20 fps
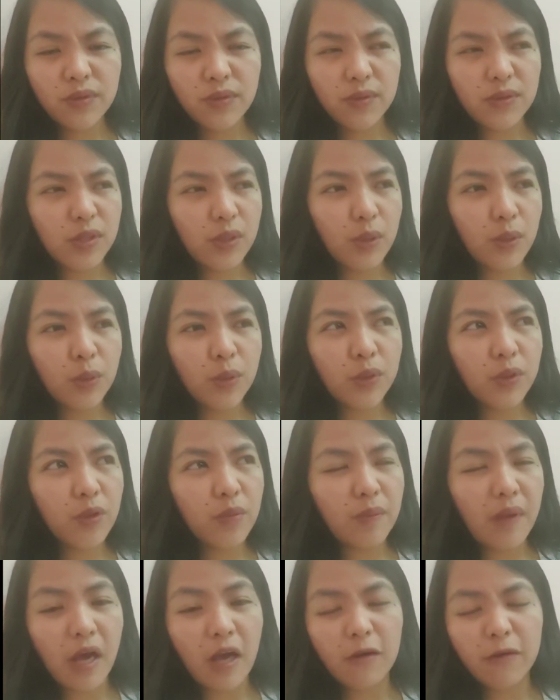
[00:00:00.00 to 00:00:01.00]
So, siguro
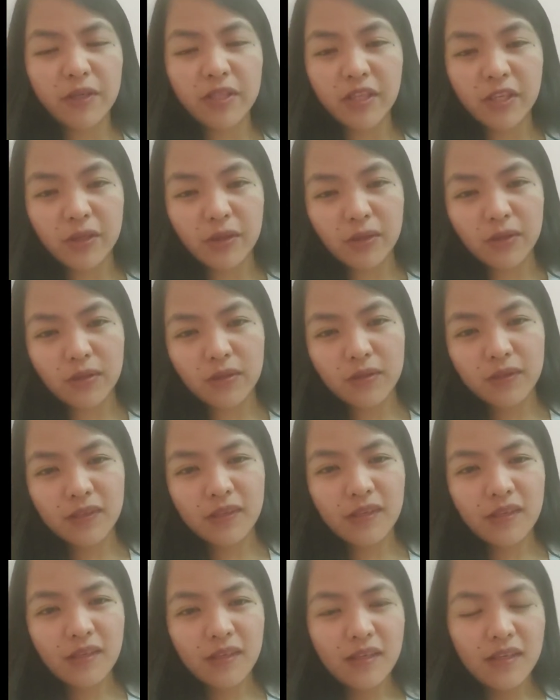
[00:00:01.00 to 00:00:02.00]
yung mga ko na yun.
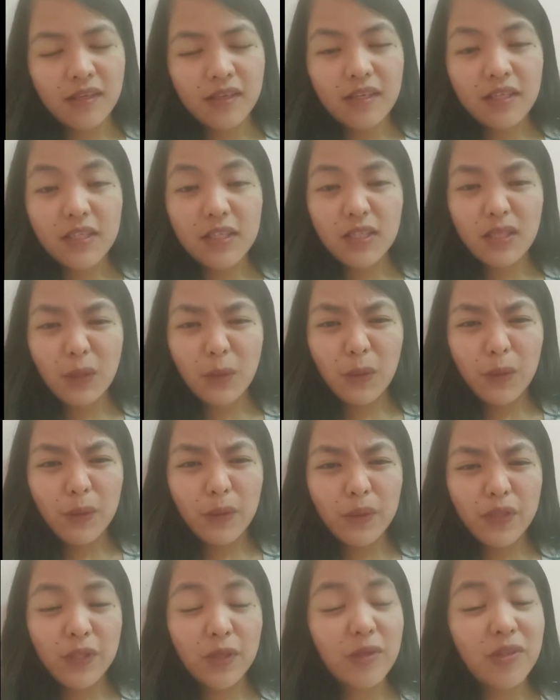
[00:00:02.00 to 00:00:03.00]

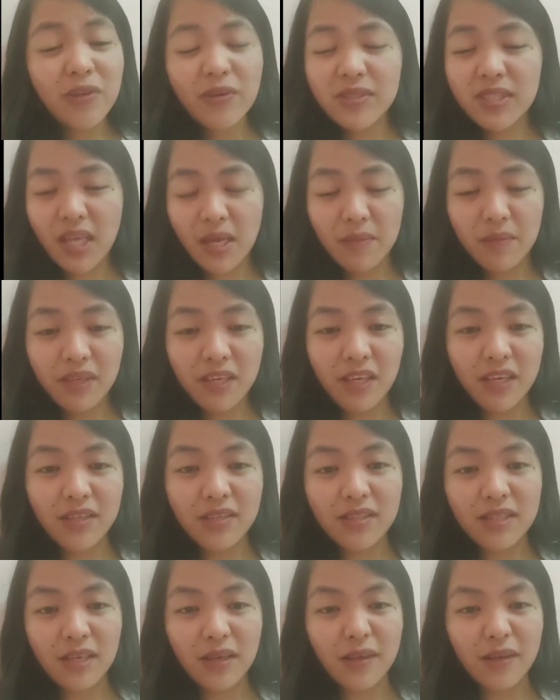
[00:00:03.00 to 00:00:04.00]
So, yun yung sabi
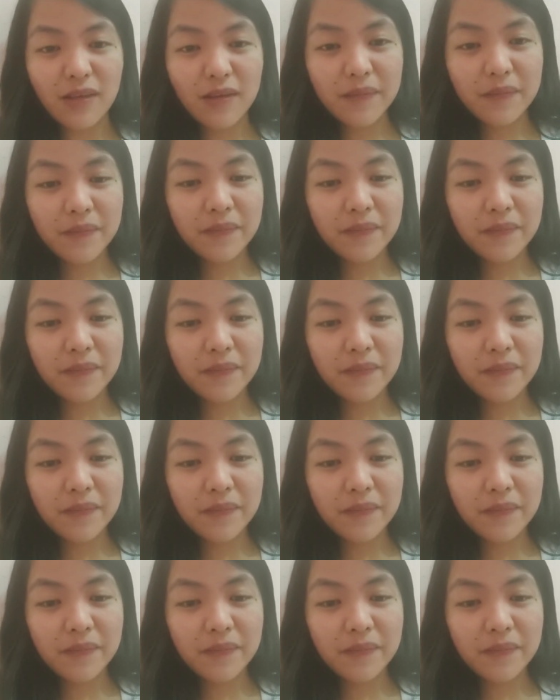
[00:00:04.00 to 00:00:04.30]
guys eh.